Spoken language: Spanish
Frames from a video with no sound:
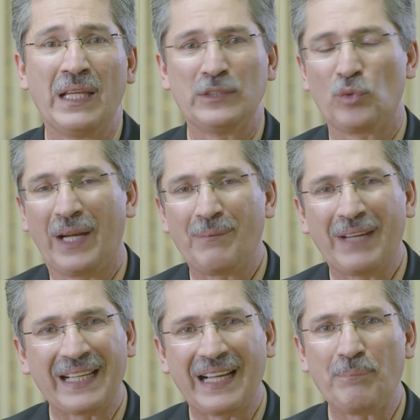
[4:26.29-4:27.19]
esto hará
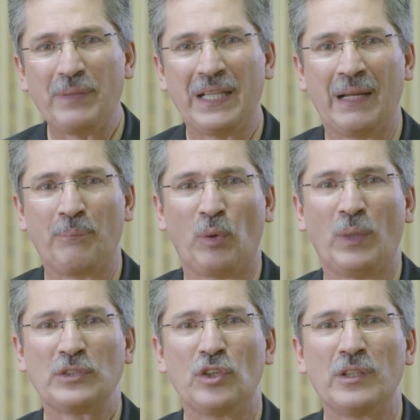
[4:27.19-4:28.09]
más rápida la
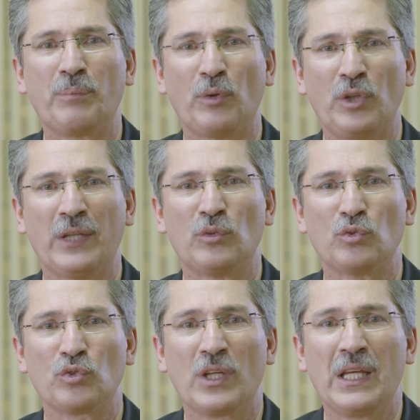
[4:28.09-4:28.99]
aprobación de
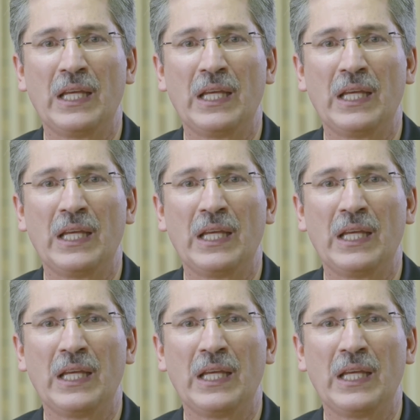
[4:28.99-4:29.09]
proyectos.